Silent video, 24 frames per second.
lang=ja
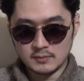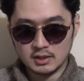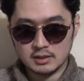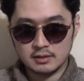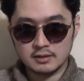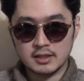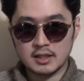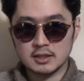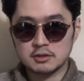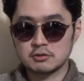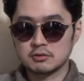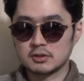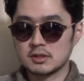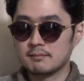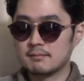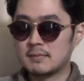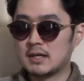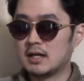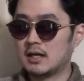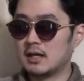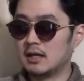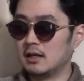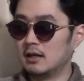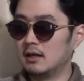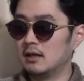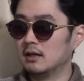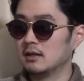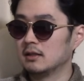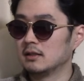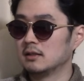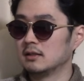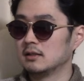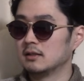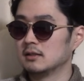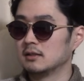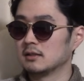うん、であとね、まあ
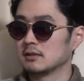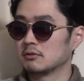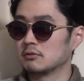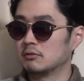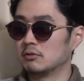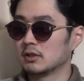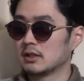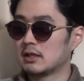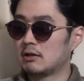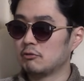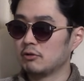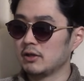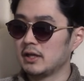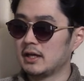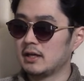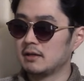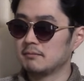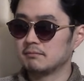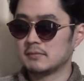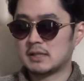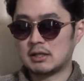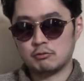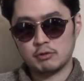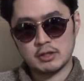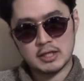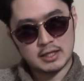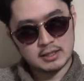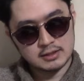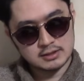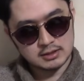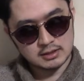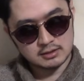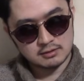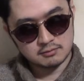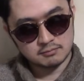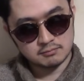これは親、まあ、親
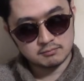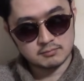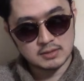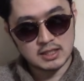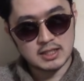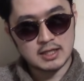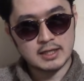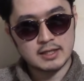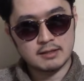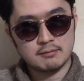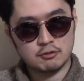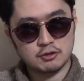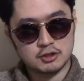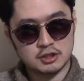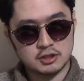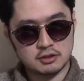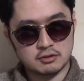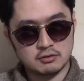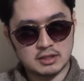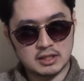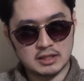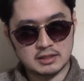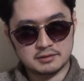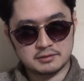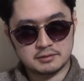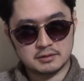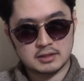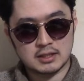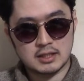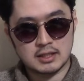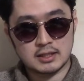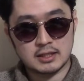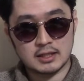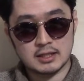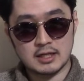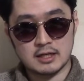ガチャ、まあ、金持ちとか
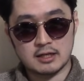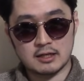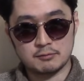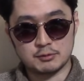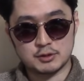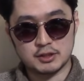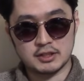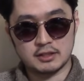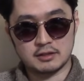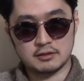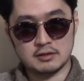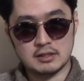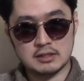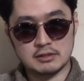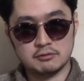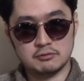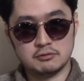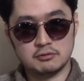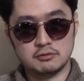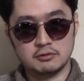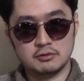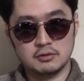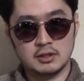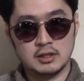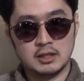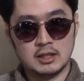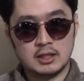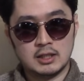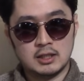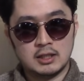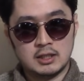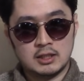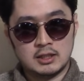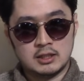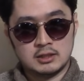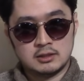関係ないかもしれないけど、あの、
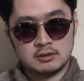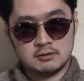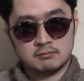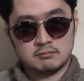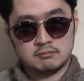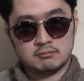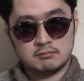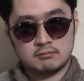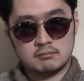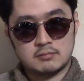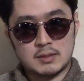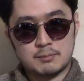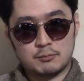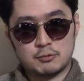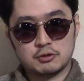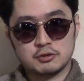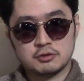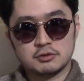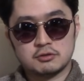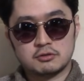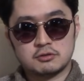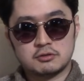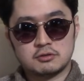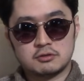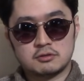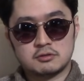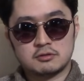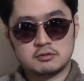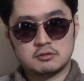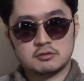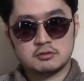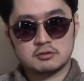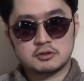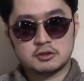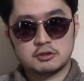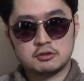まあ、僕
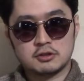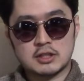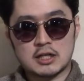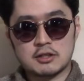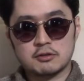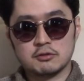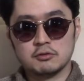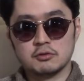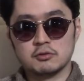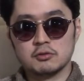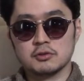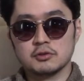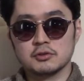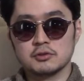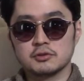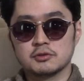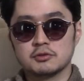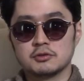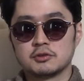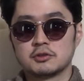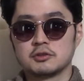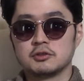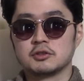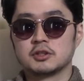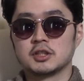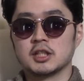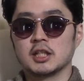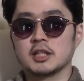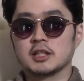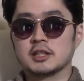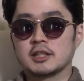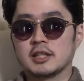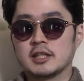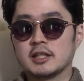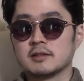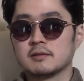の中学の頃の同級生に
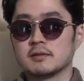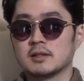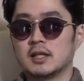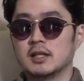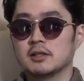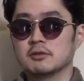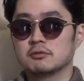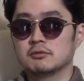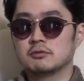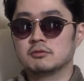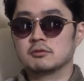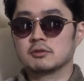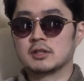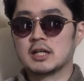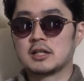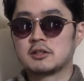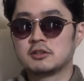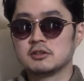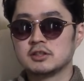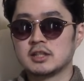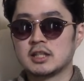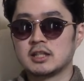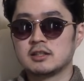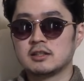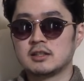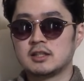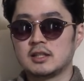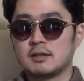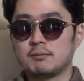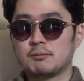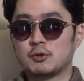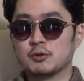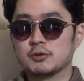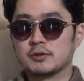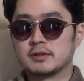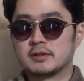ねあの学年
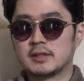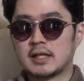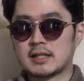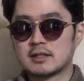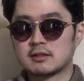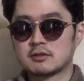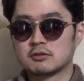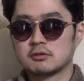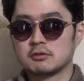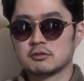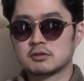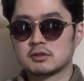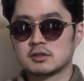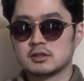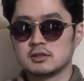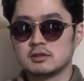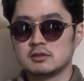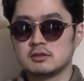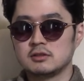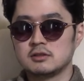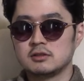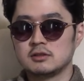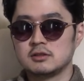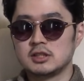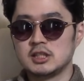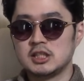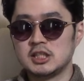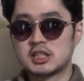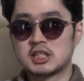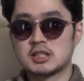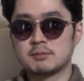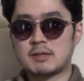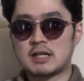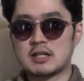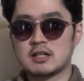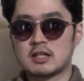でもうダントツに
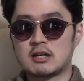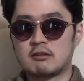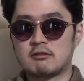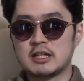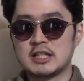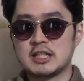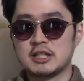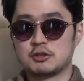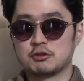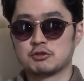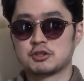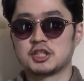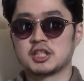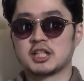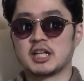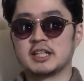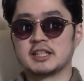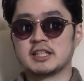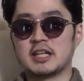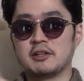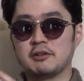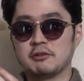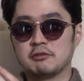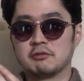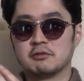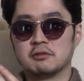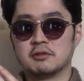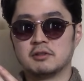一番可愛い女子がいたのよ。